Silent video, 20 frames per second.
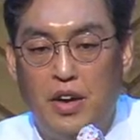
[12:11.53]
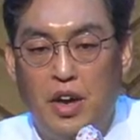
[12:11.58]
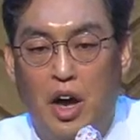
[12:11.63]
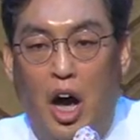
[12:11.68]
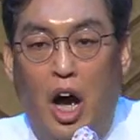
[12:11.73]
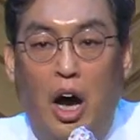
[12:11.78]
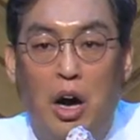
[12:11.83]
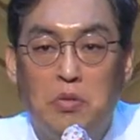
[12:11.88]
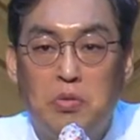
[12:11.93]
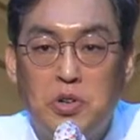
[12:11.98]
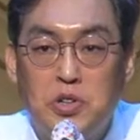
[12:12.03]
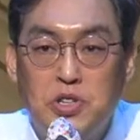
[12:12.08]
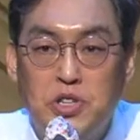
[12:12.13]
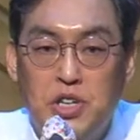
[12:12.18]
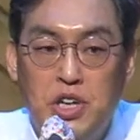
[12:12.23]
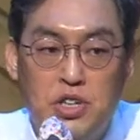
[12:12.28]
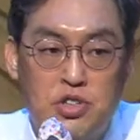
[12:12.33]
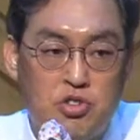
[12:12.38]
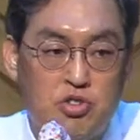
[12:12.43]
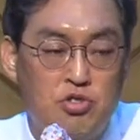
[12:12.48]

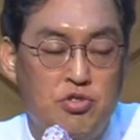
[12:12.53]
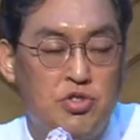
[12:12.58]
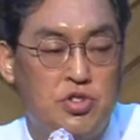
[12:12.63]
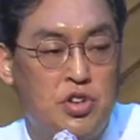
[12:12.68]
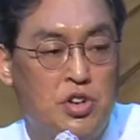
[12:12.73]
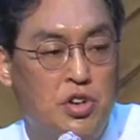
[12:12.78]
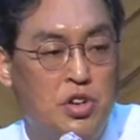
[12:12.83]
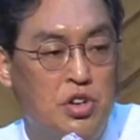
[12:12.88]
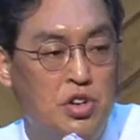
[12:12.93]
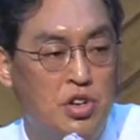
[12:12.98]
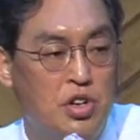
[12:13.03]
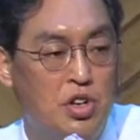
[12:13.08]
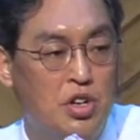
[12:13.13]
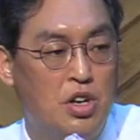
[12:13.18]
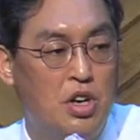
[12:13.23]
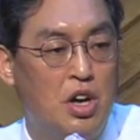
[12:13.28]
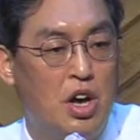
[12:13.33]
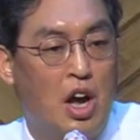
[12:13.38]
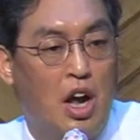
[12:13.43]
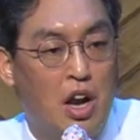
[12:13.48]
아버지의 충성,
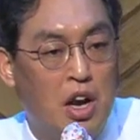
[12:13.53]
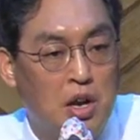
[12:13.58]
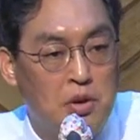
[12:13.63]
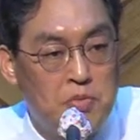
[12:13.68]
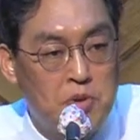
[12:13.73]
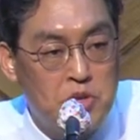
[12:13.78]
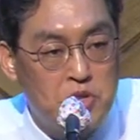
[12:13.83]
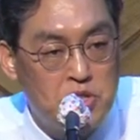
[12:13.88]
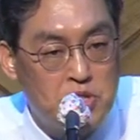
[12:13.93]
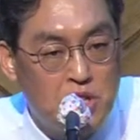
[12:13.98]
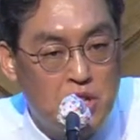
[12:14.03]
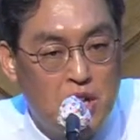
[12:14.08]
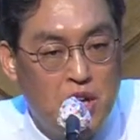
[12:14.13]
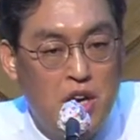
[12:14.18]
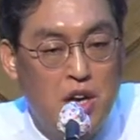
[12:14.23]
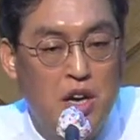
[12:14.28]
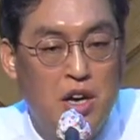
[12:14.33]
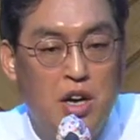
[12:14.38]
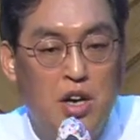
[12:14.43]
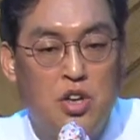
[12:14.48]

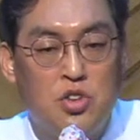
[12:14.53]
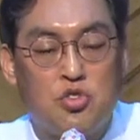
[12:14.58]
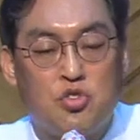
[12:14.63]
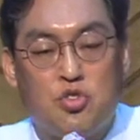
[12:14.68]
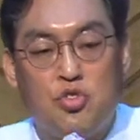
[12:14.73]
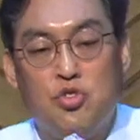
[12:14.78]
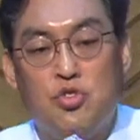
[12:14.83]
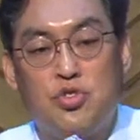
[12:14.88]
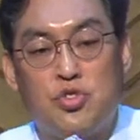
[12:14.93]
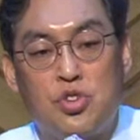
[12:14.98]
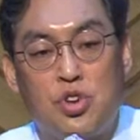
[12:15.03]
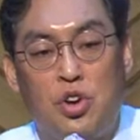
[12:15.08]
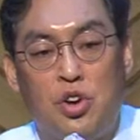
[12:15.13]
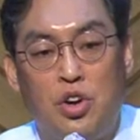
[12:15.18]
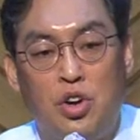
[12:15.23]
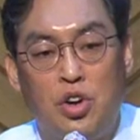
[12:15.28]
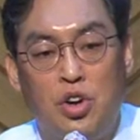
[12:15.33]
할아버지의 충성.